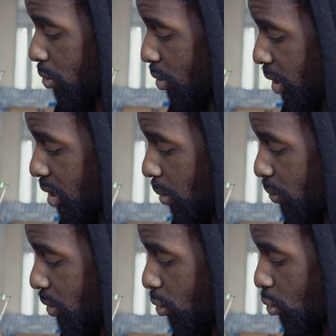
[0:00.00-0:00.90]
je reste
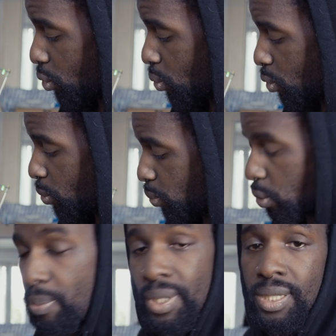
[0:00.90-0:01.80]
appuyé 2 secondes
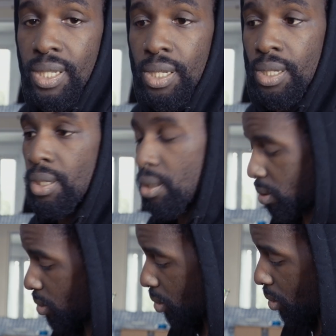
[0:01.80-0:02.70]
pour baisser
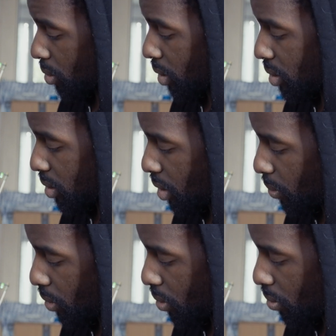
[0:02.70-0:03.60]
euh, d'un
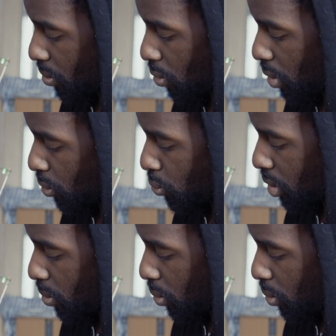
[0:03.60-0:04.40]
dixième. Bon là, nous c'est